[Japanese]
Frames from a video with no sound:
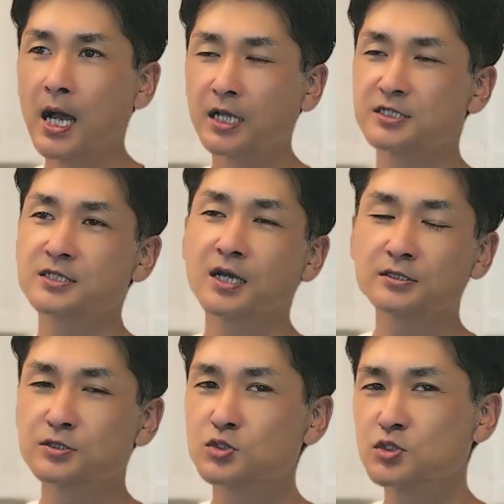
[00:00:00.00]
8
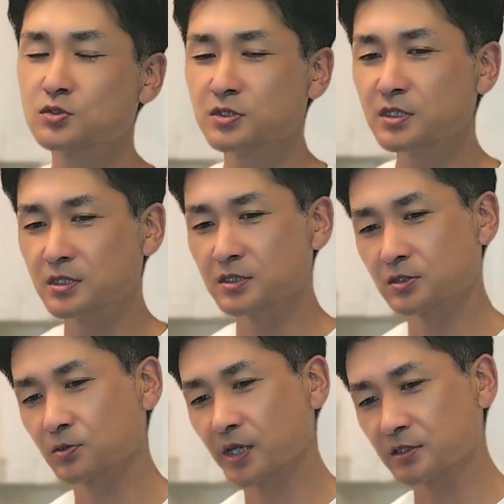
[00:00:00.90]
月中に
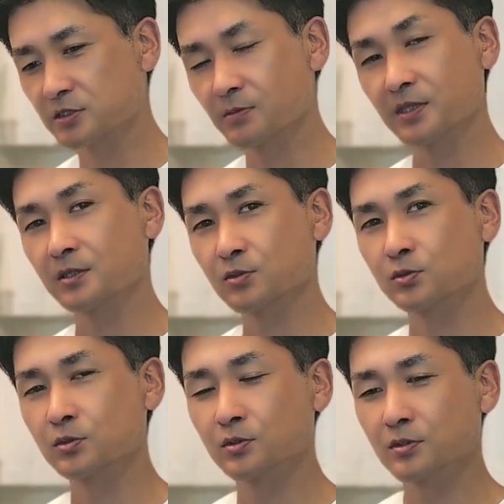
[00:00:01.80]
それが全て
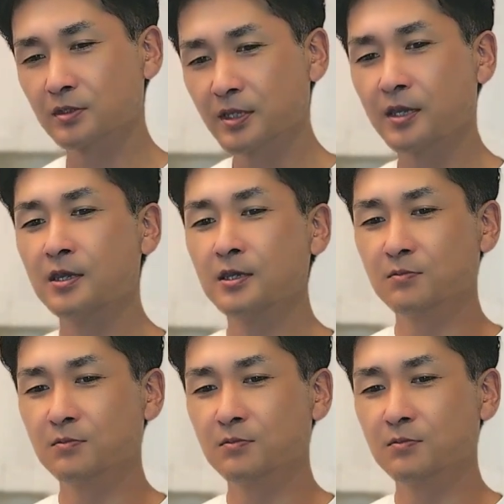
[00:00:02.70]
整って